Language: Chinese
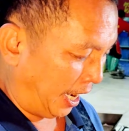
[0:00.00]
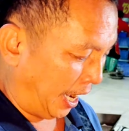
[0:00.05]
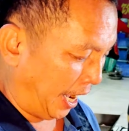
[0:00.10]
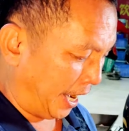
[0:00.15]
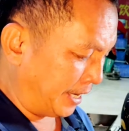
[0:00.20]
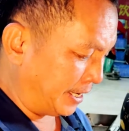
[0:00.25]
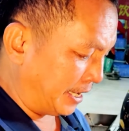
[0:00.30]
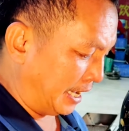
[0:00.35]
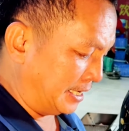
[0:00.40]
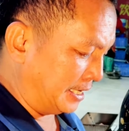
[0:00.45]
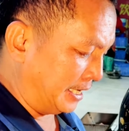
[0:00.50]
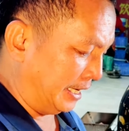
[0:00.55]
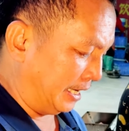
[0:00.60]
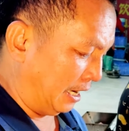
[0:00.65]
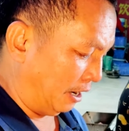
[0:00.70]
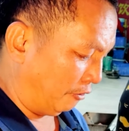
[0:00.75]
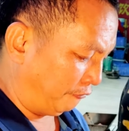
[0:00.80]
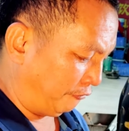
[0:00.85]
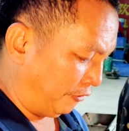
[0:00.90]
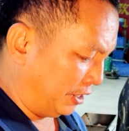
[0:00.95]
黑人也
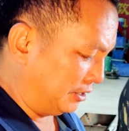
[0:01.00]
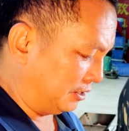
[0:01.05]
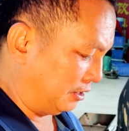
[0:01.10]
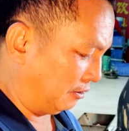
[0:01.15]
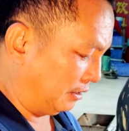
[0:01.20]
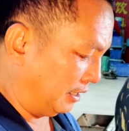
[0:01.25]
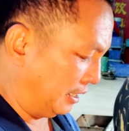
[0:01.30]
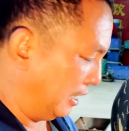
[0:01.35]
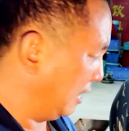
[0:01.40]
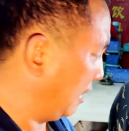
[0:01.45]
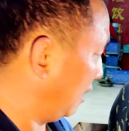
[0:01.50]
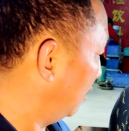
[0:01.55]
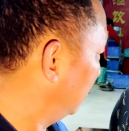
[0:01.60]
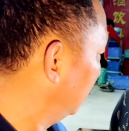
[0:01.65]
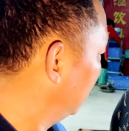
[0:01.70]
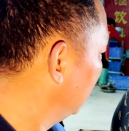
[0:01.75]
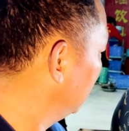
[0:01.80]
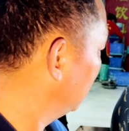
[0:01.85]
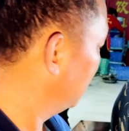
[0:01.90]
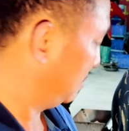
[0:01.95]
有，非洲的也有，
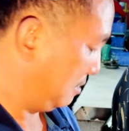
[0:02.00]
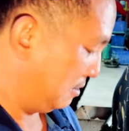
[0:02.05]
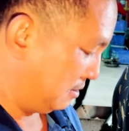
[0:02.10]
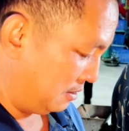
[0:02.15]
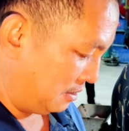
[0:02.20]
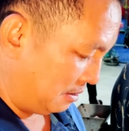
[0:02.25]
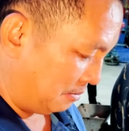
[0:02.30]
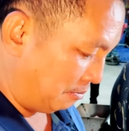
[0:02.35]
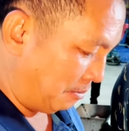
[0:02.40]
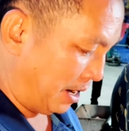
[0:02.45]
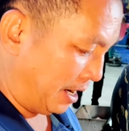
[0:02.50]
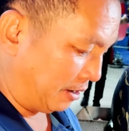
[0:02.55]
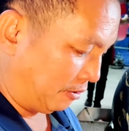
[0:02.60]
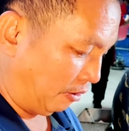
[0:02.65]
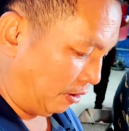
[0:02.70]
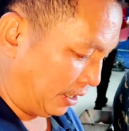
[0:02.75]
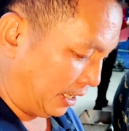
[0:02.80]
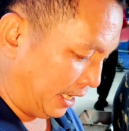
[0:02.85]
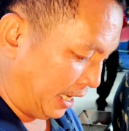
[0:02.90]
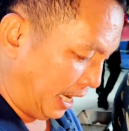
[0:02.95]
美
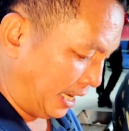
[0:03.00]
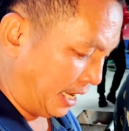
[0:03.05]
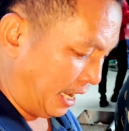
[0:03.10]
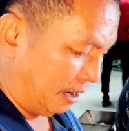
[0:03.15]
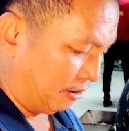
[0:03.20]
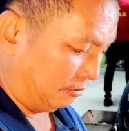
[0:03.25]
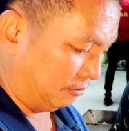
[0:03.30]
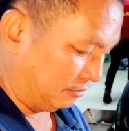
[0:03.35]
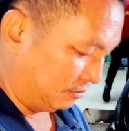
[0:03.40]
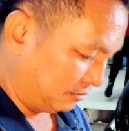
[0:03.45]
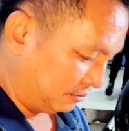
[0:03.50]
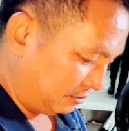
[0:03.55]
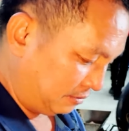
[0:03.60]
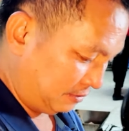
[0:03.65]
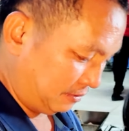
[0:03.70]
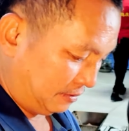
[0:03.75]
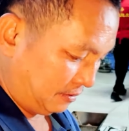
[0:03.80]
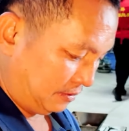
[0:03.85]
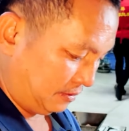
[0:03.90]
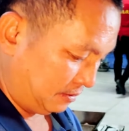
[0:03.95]
国的也有。他
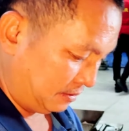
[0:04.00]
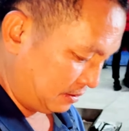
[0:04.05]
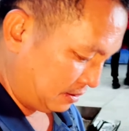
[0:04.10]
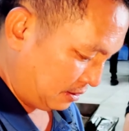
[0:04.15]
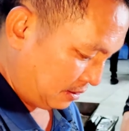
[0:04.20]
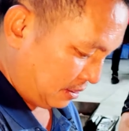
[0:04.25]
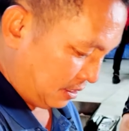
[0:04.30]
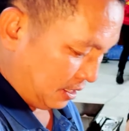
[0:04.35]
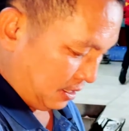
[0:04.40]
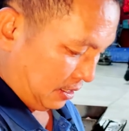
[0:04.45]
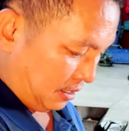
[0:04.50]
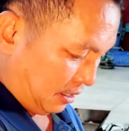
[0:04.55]
们吃得惯吗？